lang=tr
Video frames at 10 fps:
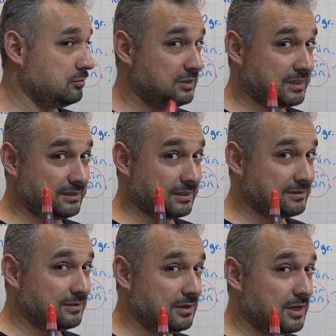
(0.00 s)
Dikkat
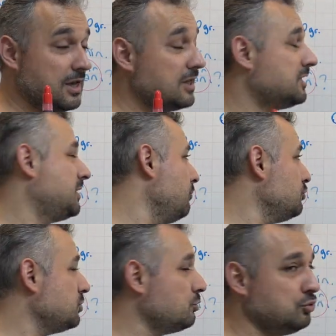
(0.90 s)
et. Kim
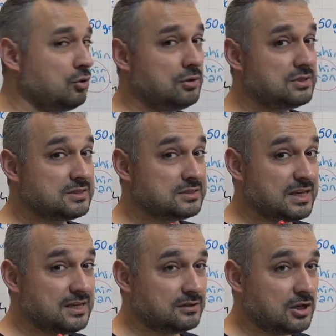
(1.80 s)
önce doğdu?
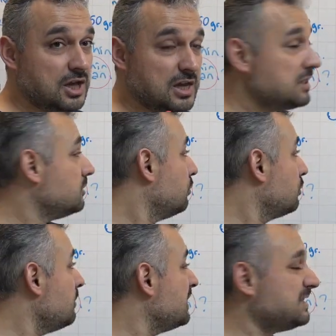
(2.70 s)
Senin. O
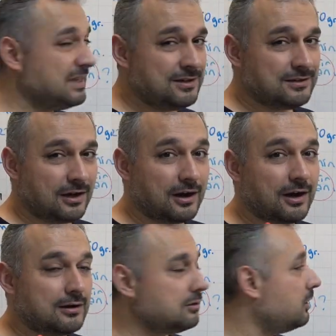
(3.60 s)
zaman Selin
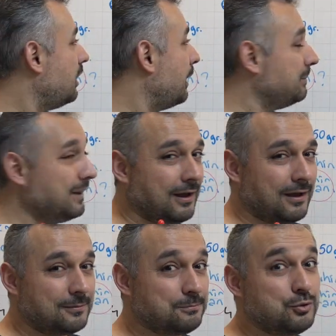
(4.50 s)

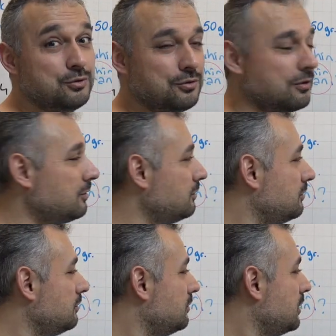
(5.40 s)
abla, büyük o.
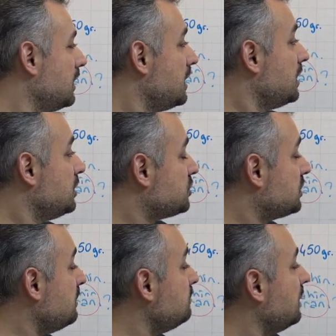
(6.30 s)

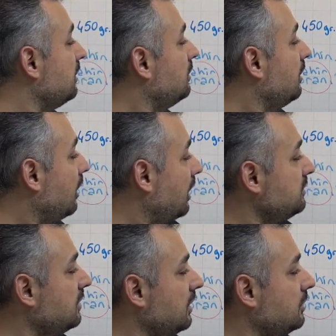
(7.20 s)
Şimdi
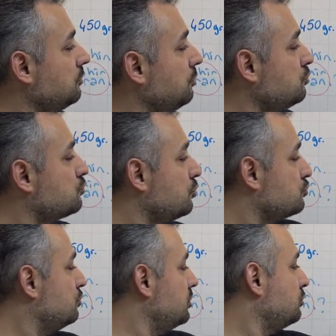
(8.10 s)
anne 3
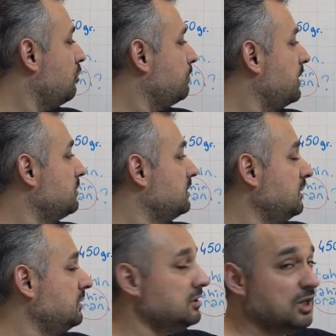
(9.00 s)
çocuğun
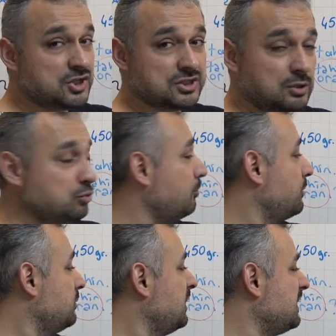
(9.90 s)
toplamının, yaşları
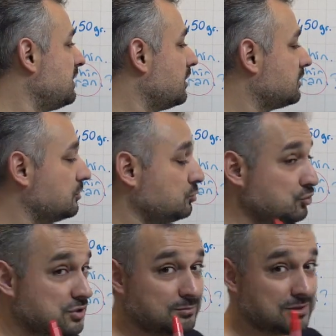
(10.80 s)
toplamının 2 katı.
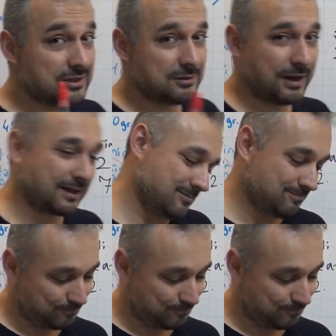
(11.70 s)
Dur şimdi bak.